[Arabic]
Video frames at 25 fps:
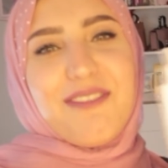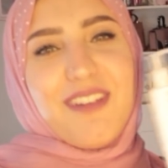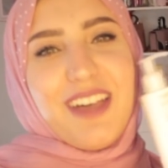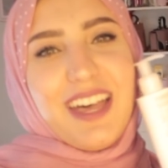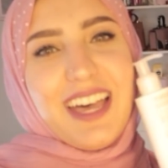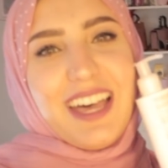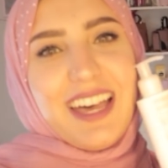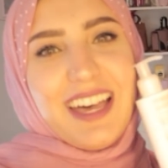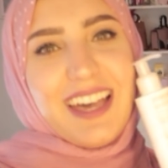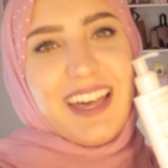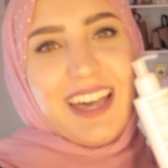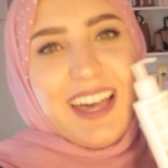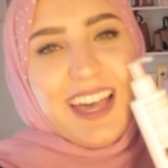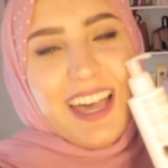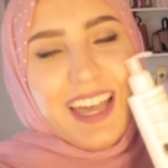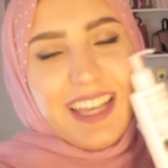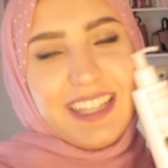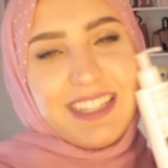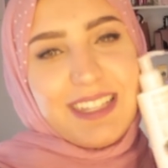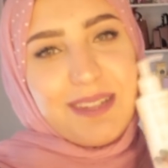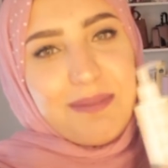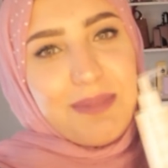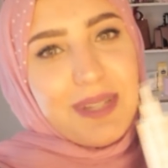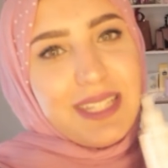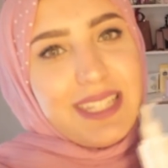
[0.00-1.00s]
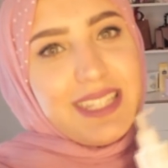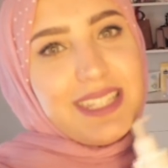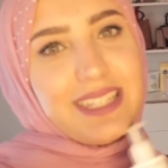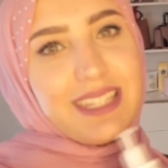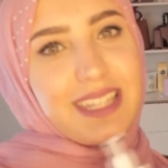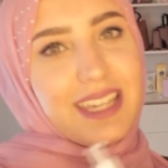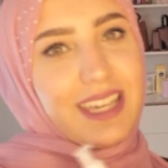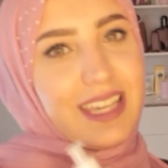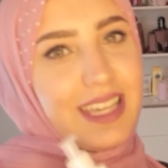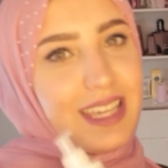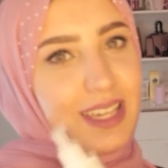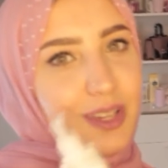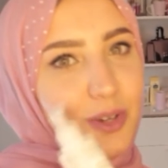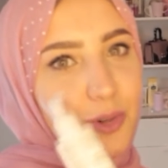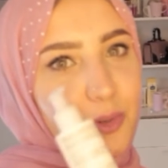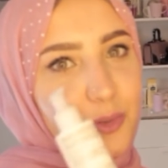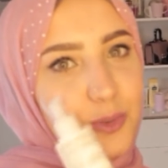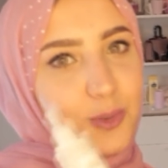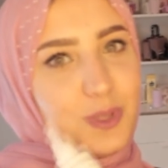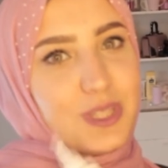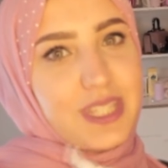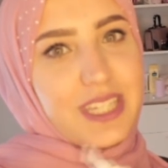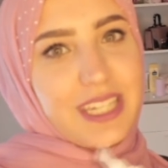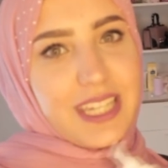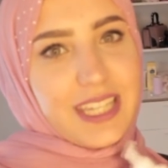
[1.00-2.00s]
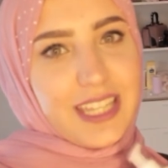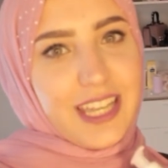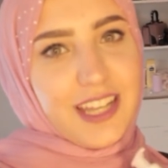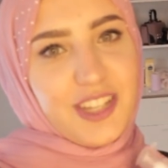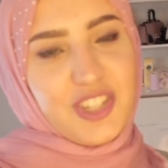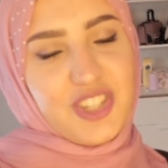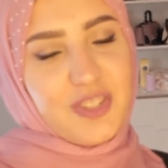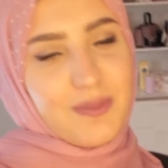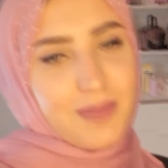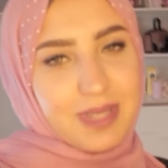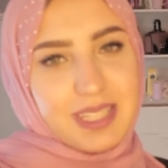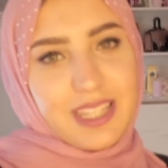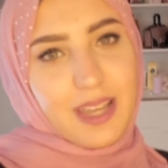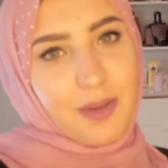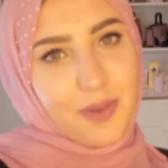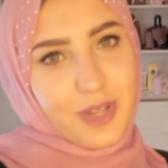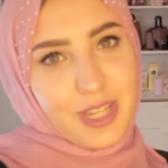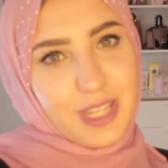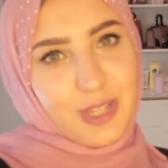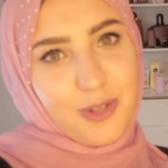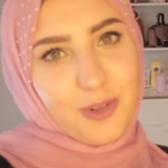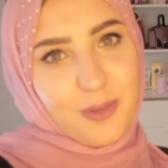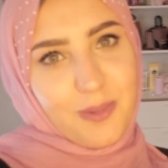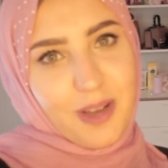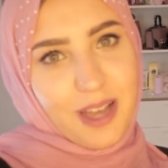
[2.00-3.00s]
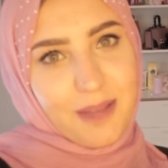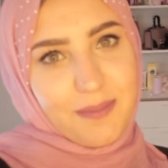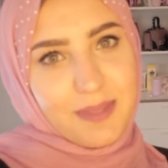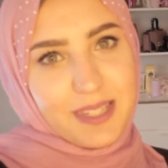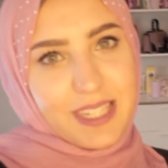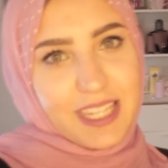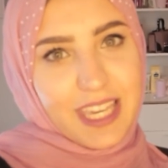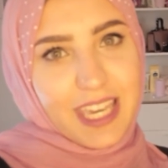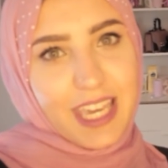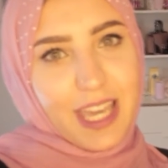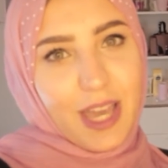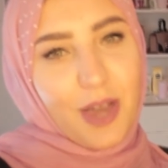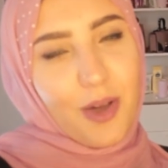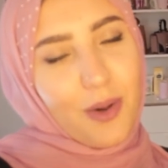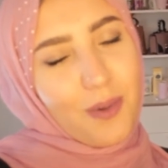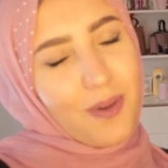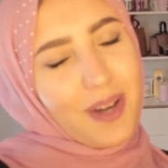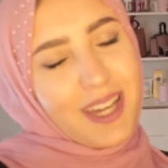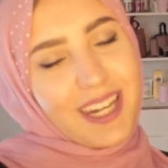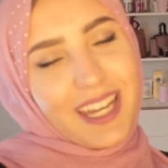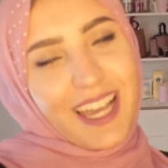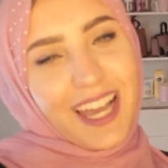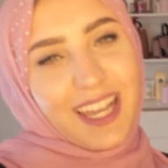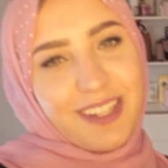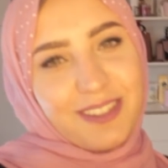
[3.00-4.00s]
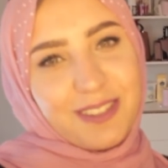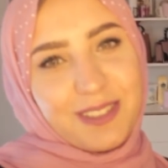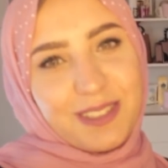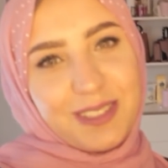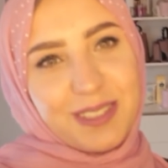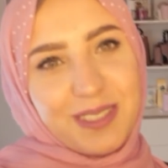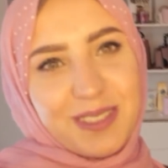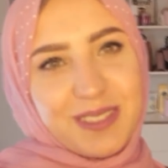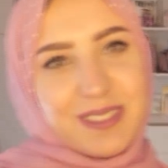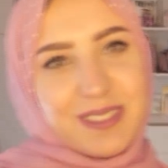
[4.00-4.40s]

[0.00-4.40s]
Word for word: فهغسل بس خدودي كده عشان بس اوريكم بعمل ايه وهرجع لكم